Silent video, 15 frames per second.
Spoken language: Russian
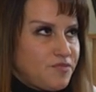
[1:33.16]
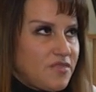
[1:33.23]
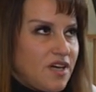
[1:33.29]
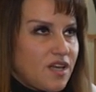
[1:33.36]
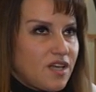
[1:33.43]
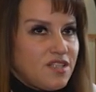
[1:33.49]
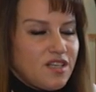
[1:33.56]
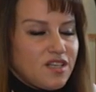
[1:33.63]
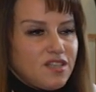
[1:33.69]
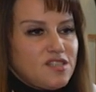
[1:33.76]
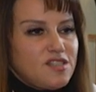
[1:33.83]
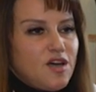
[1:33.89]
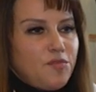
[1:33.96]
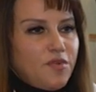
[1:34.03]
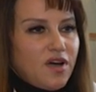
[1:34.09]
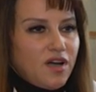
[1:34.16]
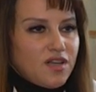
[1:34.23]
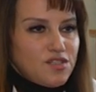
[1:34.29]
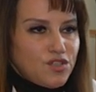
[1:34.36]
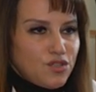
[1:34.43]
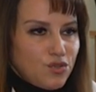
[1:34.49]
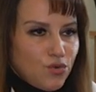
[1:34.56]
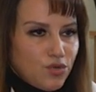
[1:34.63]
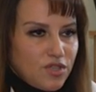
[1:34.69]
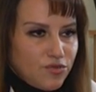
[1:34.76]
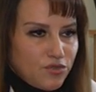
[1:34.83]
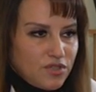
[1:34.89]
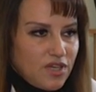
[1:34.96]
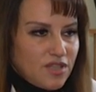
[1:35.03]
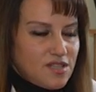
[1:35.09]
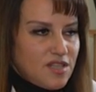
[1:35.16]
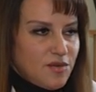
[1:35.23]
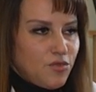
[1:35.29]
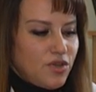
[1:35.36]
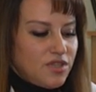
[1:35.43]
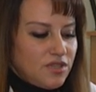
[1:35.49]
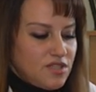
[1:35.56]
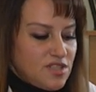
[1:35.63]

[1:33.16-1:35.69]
характерный запах ацетона вот от самой,